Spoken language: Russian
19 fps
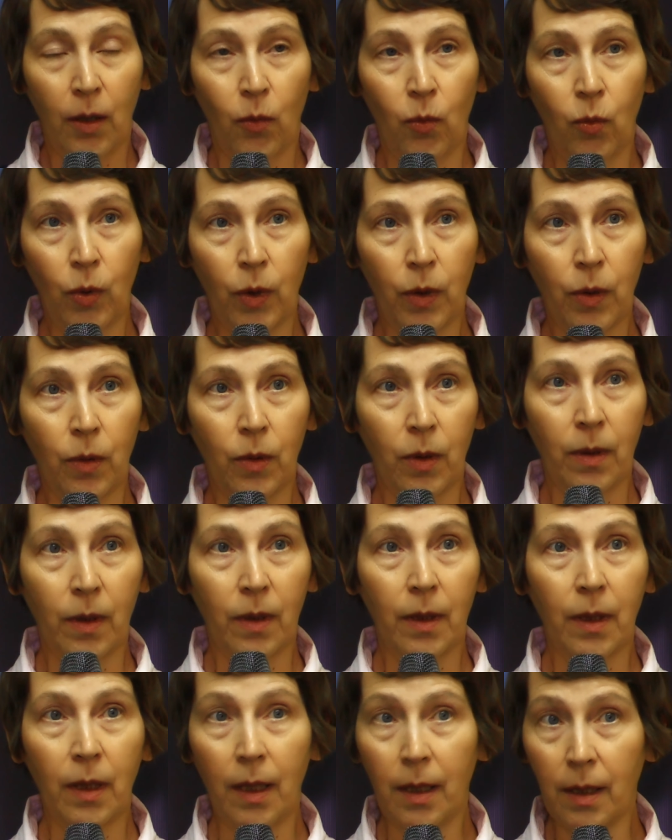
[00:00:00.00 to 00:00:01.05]
Ушу,
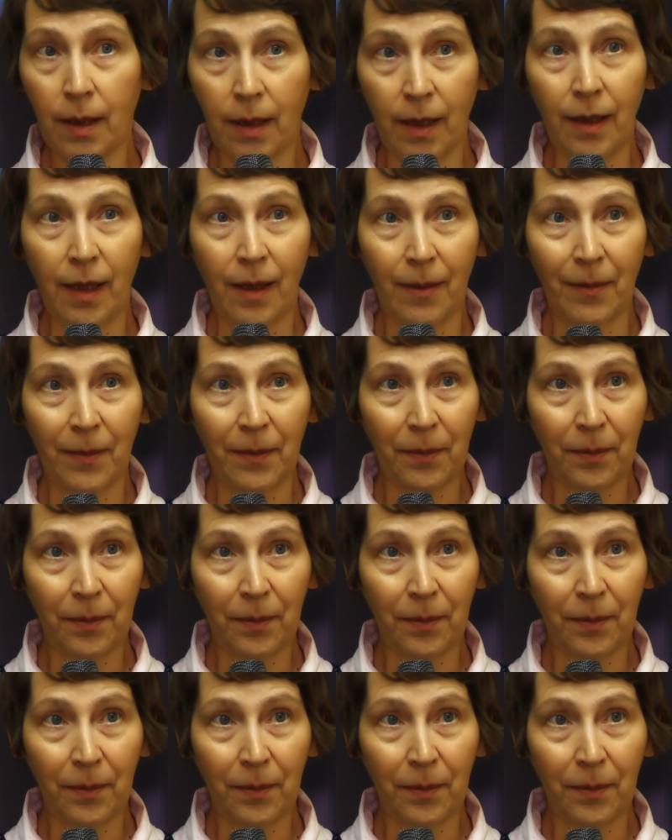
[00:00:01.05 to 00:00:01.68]
тайцзи.